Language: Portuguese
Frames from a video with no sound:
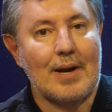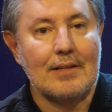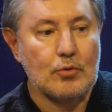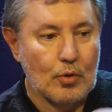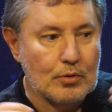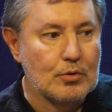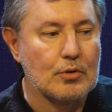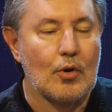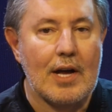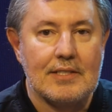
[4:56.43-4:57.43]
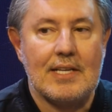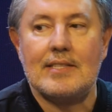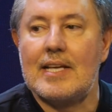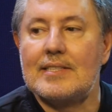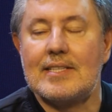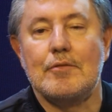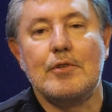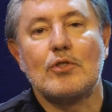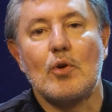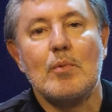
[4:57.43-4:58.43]
para todos nós, ele tem que ser
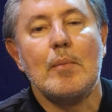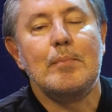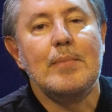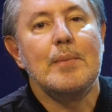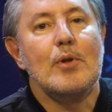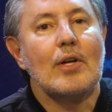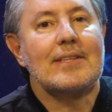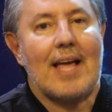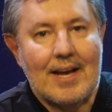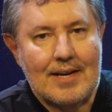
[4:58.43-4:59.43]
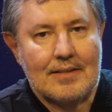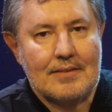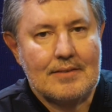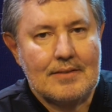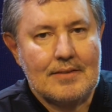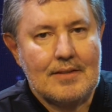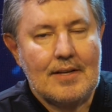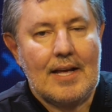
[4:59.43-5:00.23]
visto como uma biblioteca. Isso.